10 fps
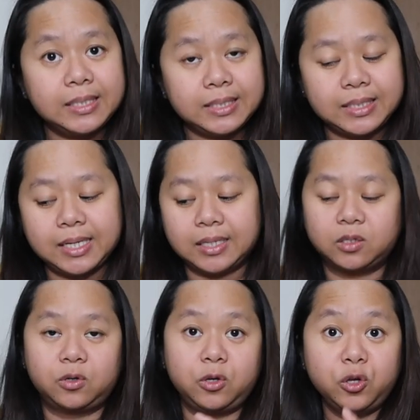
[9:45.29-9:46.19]
EC.
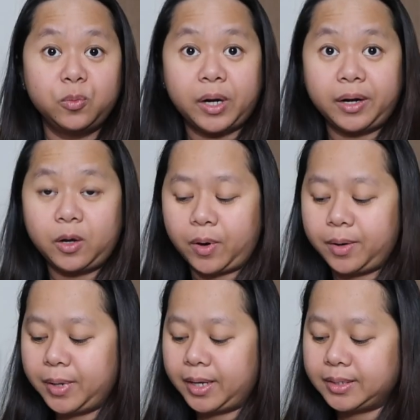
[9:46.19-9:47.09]
So, yun yung mga
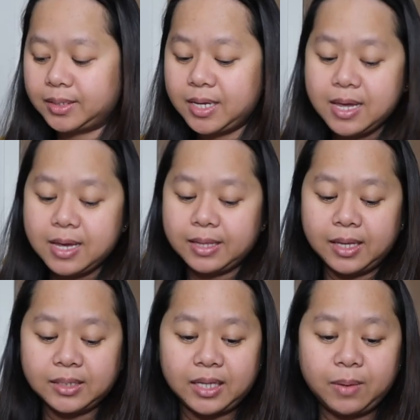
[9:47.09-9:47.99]
requirements.
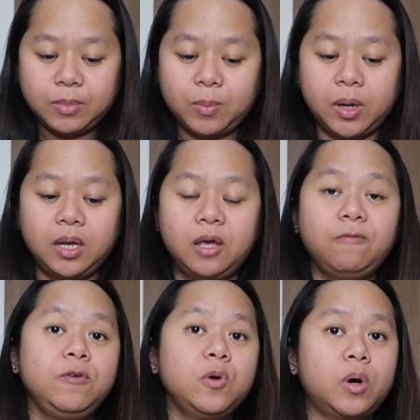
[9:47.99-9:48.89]
This time naman,
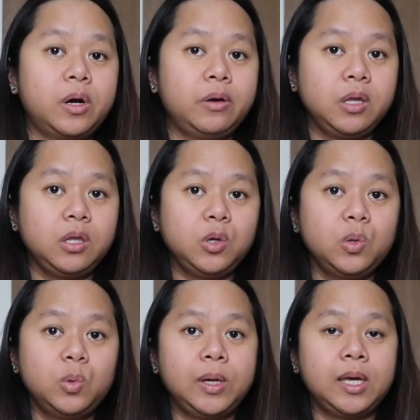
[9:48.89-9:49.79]
if you are
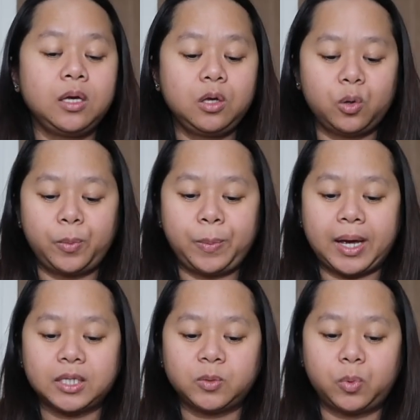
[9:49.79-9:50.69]
renewing your
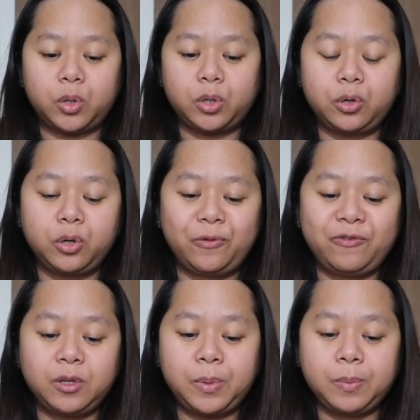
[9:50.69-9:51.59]
passport or your
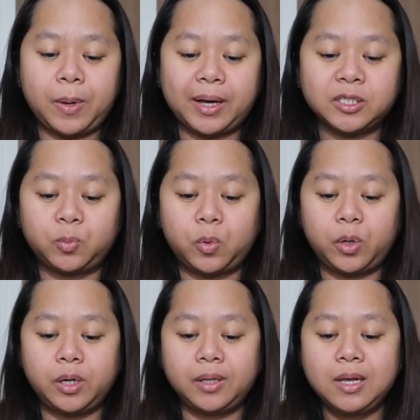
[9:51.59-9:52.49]
Philippine
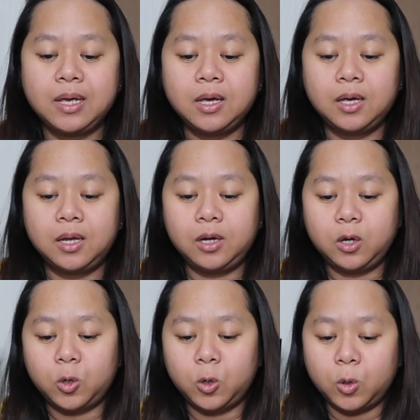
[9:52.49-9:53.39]
passport,
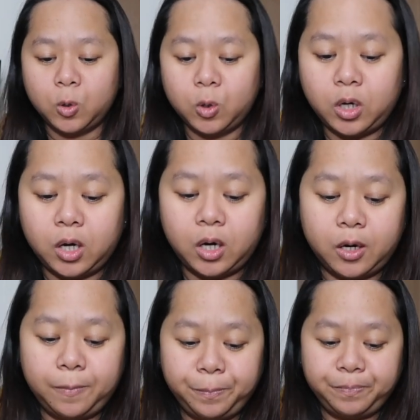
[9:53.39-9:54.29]
nung
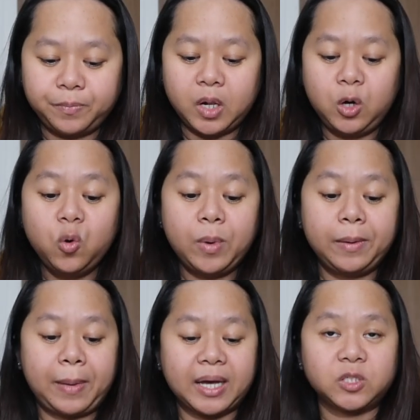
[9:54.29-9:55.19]
um,
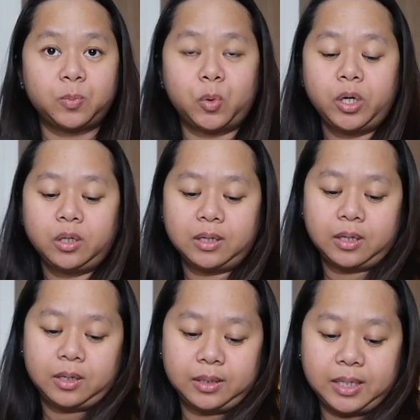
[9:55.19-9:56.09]
lumang passport
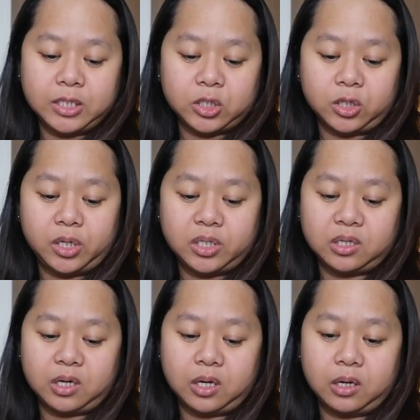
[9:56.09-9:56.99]
na nag start
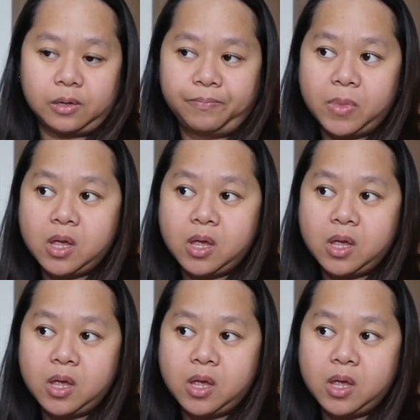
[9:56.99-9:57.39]
sa